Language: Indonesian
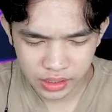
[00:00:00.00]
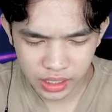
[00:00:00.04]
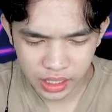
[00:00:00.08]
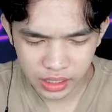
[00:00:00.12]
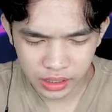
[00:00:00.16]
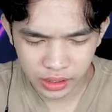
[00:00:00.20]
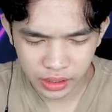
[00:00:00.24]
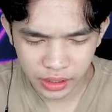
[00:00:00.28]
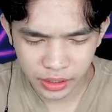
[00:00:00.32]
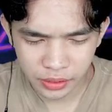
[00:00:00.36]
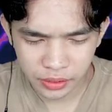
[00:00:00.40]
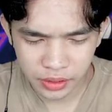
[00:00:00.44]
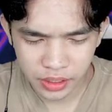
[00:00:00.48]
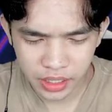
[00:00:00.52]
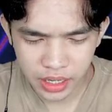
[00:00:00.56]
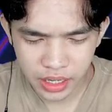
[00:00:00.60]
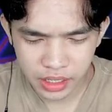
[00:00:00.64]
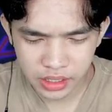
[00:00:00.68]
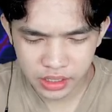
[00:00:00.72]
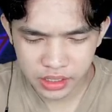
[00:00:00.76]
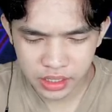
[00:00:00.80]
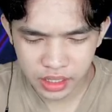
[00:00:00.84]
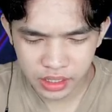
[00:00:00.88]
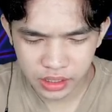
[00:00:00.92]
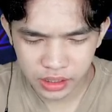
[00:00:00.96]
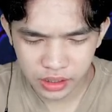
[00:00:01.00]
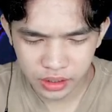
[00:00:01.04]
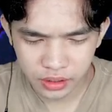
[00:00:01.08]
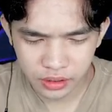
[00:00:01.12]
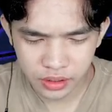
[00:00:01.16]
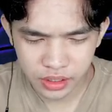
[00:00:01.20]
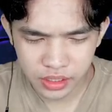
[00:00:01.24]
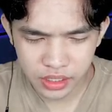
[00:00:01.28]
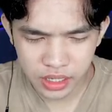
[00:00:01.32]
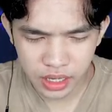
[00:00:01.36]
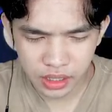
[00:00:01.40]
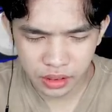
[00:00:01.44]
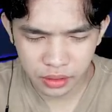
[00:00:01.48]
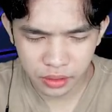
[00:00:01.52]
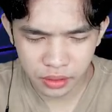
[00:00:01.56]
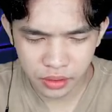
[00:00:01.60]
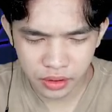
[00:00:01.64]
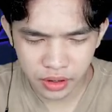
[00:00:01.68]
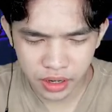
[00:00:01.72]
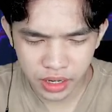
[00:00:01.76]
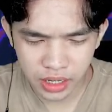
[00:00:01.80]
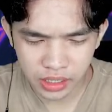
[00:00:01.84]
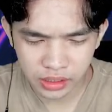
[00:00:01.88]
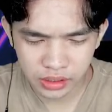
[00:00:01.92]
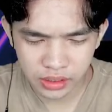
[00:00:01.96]
santuy guys santuy satu
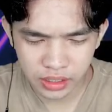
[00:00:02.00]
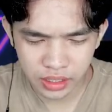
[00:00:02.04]
orang